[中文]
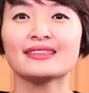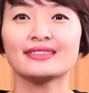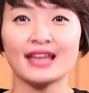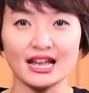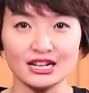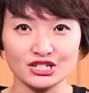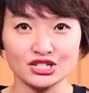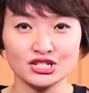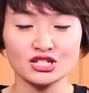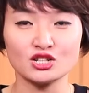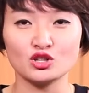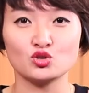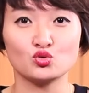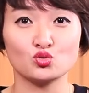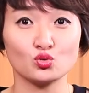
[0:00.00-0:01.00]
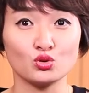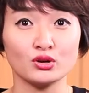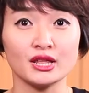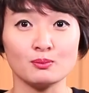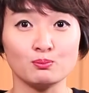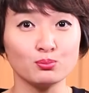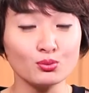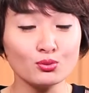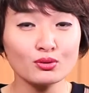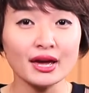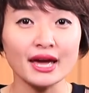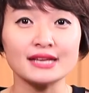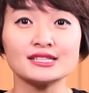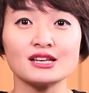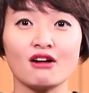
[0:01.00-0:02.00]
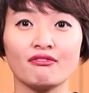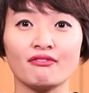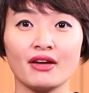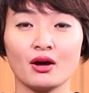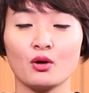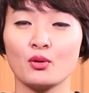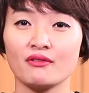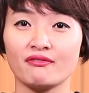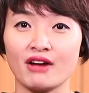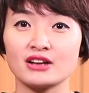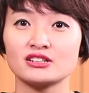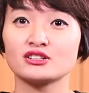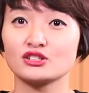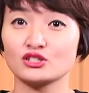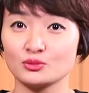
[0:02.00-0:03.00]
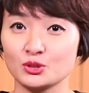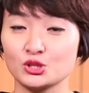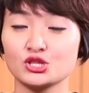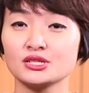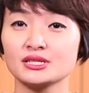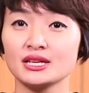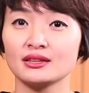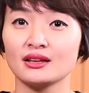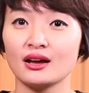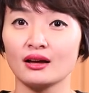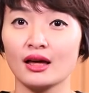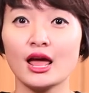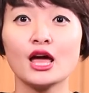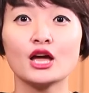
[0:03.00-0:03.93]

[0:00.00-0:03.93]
但是如果你不给小费，会发生什么事情呢？